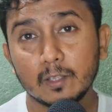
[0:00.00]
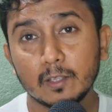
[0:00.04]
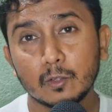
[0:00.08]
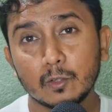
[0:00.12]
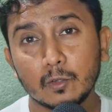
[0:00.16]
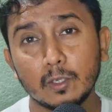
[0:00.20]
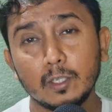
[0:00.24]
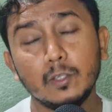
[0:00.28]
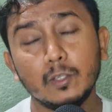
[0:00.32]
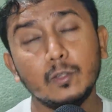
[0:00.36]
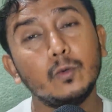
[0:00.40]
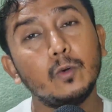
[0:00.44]

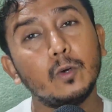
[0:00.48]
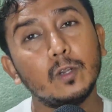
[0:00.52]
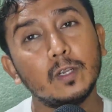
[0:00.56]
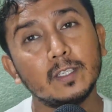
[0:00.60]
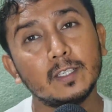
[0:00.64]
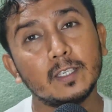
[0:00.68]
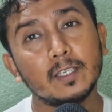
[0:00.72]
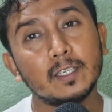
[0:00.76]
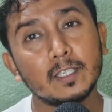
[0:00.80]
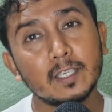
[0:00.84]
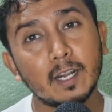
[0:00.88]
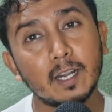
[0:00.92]
তো হিন্দু
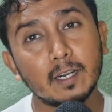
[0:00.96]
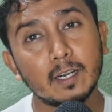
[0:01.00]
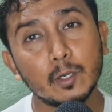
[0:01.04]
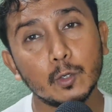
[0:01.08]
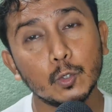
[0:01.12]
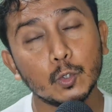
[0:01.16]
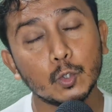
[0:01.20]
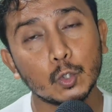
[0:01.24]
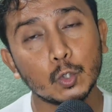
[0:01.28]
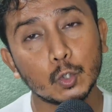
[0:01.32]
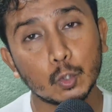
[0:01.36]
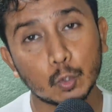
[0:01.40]
কলেজ এসছে
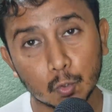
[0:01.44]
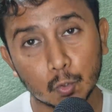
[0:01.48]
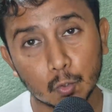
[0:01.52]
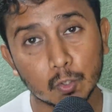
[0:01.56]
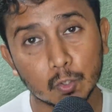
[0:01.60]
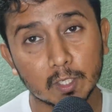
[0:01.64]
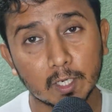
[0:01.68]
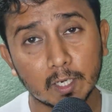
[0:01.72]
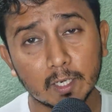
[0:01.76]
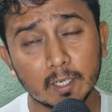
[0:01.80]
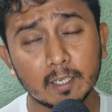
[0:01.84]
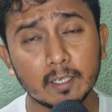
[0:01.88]
আঠারোশো
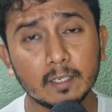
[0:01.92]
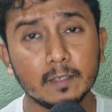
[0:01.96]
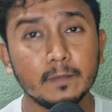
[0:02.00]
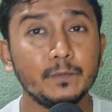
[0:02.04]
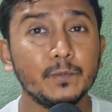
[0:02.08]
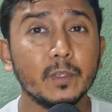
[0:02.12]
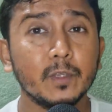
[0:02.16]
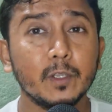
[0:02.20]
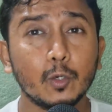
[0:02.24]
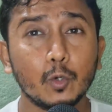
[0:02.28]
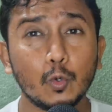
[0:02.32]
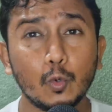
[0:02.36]
সতেরো সালের
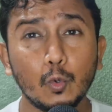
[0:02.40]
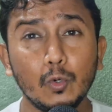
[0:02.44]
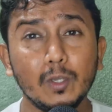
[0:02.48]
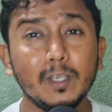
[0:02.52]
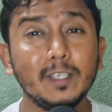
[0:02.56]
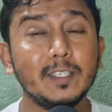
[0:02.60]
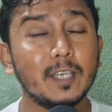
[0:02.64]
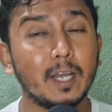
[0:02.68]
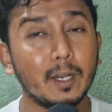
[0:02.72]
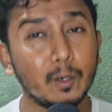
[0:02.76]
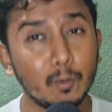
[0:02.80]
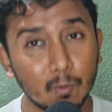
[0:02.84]

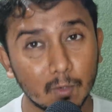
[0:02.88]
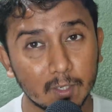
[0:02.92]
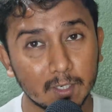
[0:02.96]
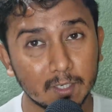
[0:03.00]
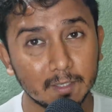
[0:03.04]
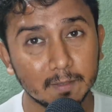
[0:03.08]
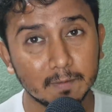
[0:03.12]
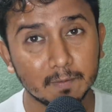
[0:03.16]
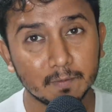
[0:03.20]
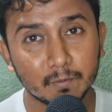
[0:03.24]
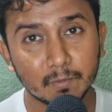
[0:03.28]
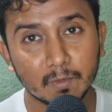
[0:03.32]
কুড়ি
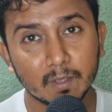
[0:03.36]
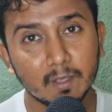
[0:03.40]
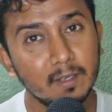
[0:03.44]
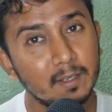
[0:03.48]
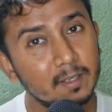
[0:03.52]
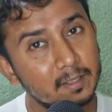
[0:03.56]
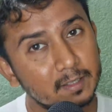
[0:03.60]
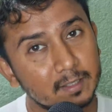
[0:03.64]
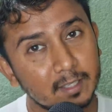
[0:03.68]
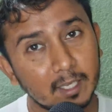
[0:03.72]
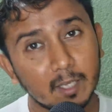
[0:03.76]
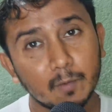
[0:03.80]
জানুয়ারি
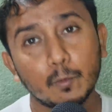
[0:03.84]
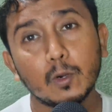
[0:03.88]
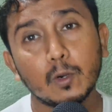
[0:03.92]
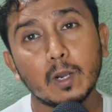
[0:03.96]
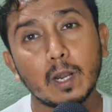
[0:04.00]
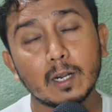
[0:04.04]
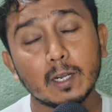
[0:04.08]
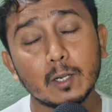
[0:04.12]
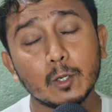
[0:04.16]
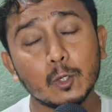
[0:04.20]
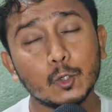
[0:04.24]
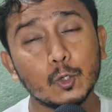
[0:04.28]
তারপর
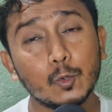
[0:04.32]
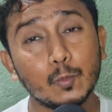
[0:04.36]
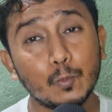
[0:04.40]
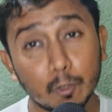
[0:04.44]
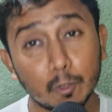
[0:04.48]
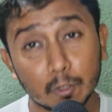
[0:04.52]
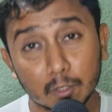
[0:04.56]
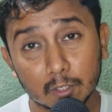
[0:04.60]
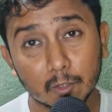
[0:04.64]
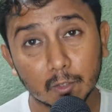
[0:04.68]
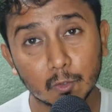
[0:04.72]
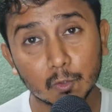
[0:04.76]
আঠারোশো
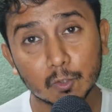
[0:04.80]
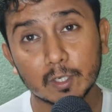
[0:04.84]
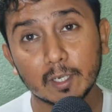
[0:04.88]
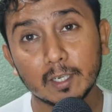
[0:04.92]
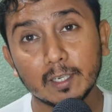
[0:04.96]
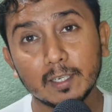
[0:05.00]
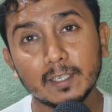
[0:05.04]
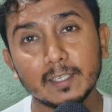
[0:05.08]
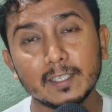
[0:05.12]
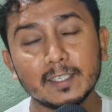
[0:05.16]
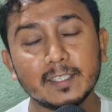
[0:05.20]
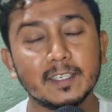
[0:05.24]
পঞ্চান্ন
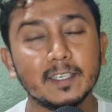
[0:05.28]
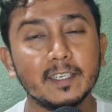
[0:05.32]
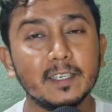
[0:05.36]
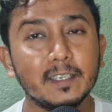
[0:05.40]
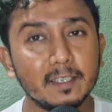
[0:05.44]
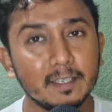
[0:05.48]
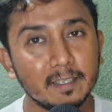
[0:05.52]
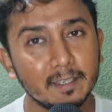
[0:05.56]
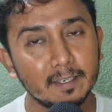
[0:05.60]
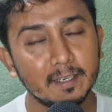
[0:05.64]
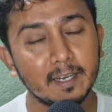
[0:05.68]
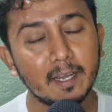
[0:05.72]
সালে এসছে
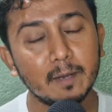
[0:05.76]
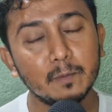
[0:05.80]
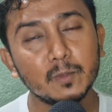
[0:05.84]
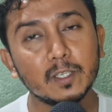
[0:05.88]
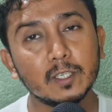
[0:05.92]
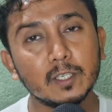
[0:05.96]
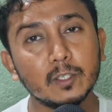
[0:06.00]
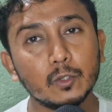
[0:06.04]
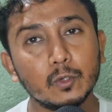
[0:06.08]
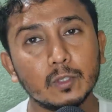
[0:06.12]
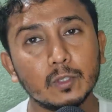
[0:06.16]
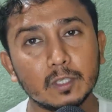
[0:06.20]
নাম
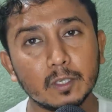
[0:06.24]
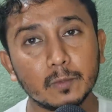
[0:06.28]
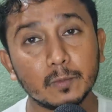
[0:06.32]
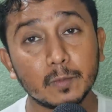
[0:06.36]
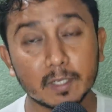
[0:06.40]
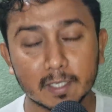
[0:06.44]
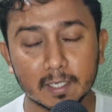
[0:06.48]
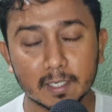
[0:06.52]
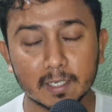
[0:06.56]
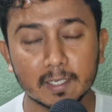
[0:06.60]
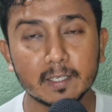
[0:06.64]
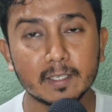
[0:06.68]
চেঞ্জ হয়েছে
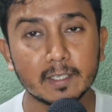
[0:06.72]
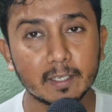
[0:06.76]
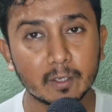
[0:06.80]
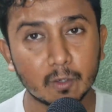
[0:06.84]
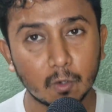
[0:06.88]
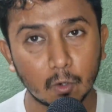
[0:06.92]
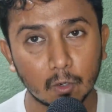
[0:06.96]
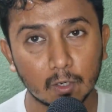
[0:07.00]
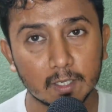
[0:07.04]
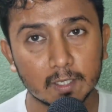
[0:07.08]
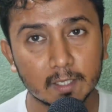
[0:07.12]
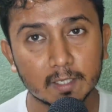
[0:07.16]
প্রেসিডেন্সি
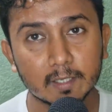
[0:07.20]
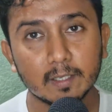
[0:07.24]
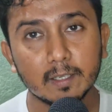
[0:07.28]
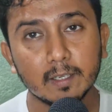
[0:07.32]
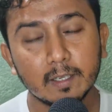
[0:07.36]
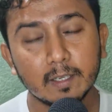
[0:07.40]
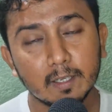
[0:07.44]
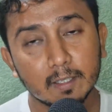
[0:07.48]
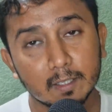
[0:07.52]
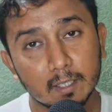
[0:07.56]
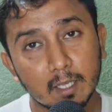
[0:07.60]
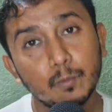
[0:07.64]
কলেজ
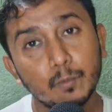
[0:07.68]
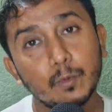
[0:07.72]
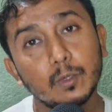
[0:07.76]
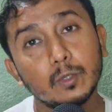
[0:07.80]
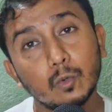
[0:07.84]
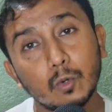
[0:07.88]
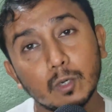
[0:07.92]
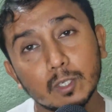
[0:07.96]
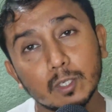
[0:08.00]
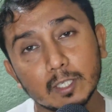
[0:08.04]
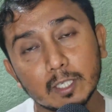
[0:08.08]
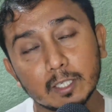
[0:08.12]
তারপর
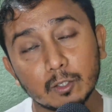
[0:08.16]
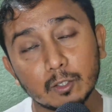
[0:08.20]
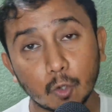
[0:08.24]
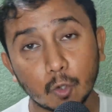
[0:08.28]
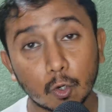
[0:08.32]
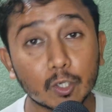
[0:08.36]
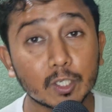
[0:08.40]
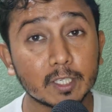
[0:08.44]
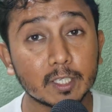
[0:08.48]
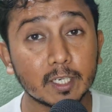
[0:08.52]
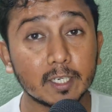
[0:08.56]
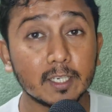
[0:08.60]
দু
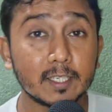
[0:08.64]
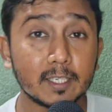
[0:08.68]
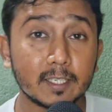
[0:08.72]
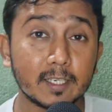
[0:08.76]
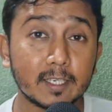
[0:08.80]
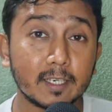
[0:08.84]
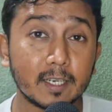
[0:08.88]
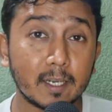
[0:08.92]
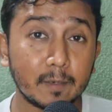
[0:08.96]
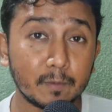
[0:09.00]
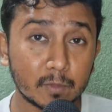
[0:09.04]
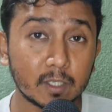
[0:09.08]
সালে
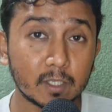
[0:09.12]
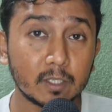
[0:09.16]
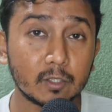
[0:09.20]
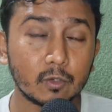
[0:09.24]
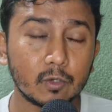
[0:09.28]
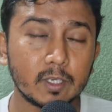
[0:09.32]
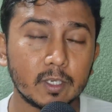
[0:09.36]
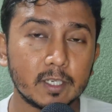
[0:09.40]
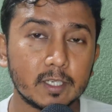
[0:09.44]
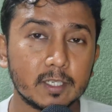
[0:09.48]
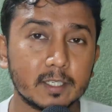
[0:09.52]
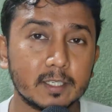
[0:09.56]
সেটা নাম চেঞ্জ
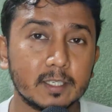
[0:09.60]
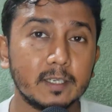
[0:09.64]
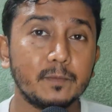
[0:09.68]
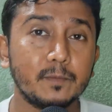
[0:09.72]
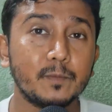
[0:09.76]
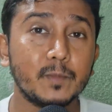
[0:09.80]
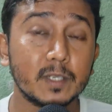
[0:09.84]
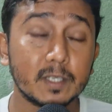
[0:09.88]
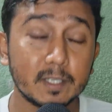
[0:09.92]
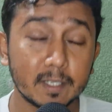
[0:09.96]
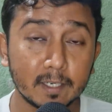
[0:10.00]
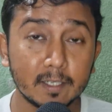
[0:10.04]
হয়ে এসছে
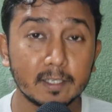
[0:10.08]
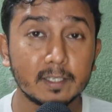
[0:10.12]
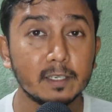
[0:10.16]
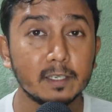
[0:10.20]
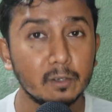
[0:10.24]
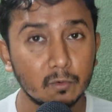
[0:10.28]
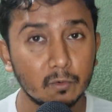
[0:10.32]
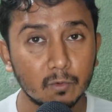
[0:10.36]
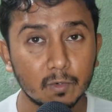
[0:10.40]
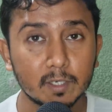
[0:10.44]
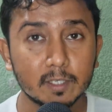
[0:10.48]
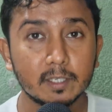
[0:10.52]
প্রেসিডেন্সি
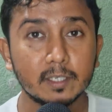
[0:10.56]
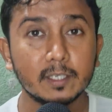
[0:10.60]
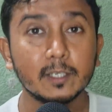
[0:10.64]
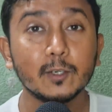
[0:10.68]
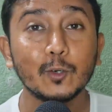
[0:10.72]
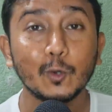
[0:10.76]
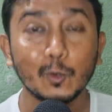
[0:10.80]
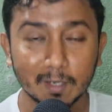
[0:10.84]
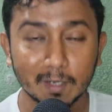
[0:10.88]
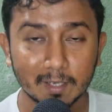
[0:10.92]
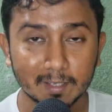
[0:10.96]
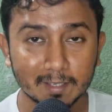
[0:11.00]
ইউনিভার্সিটি
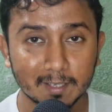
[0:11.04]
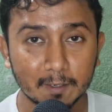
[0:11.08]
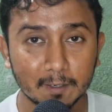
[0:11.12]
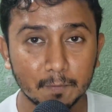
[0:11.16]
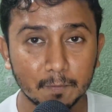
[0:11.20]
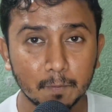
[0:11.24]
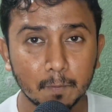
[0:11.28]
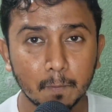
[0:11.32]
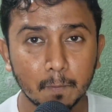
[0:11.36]
কলকাতা